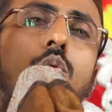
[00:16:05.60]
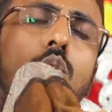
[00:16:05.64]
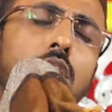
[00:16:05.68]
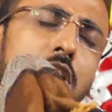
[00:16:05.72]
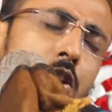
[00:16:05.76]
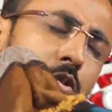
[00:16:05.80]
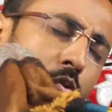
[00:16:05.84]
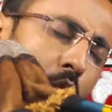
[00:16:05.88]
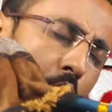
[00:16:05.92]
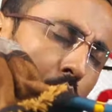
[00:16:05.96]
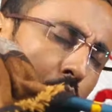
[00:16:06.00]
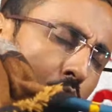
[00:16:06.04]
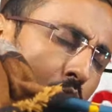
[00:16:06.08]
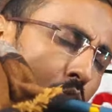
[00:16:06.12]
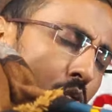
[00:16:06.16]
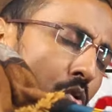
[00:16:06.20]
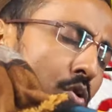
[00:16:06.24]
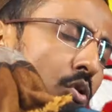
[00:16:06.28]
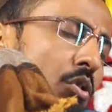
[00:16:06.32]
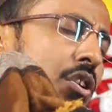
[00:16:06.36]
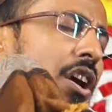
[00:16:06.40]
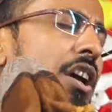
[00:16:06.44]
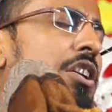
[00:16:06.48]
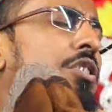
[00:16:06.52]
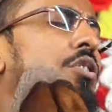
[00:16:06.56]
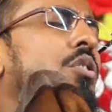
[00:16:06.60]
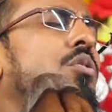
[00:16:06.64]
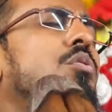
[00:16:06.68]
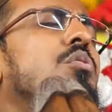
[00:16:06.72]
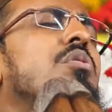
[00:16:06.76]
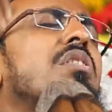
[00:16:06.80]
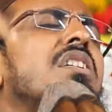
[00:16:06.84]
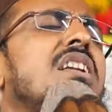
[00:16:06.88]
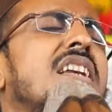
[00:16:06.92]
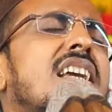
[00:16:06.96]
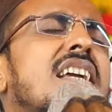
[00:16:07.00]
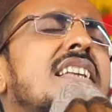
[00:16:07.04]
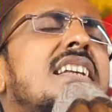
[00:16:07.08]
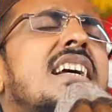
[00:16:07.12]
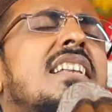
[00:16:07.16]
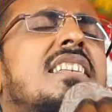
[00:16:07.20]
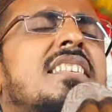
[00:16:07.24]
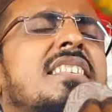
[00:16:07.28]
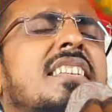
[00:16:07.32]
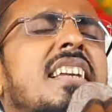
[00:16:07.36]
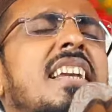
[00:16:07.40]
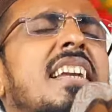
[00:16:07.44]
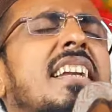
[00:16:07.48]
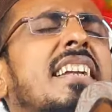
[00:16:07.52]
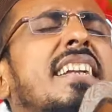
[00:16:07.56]
ওই গরুগুলোকে যখন নিয়ে
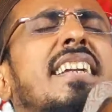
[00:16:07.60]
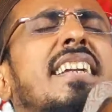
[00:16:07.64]
যাচ্ছে